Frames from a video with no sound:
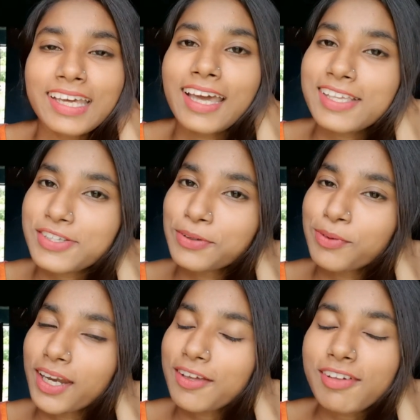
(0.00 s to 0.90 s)
हे गाइस
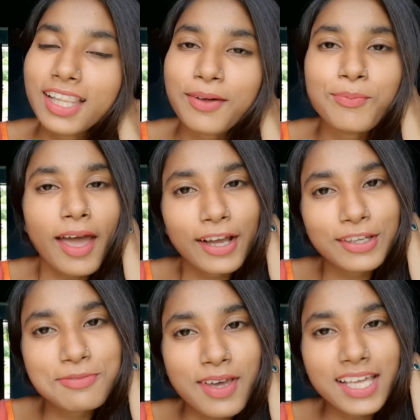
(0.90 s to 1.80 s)
गुड मॉर्निंग वेलकम
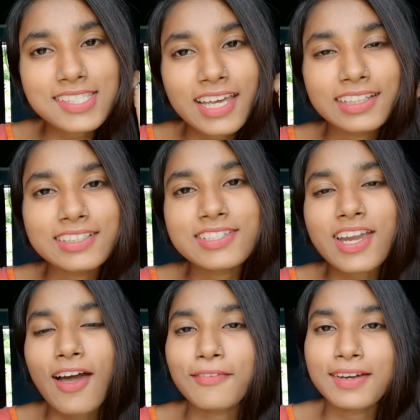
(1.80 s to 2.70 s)
बैक ऑन माय चैनल
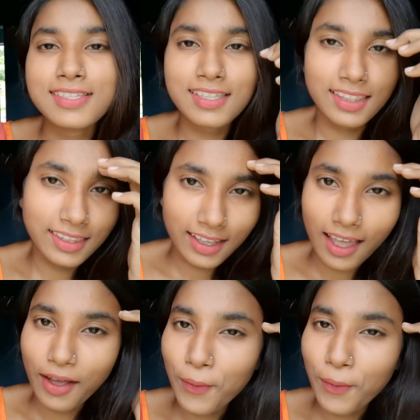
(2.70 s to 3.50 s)
ट्रैवलर संध्या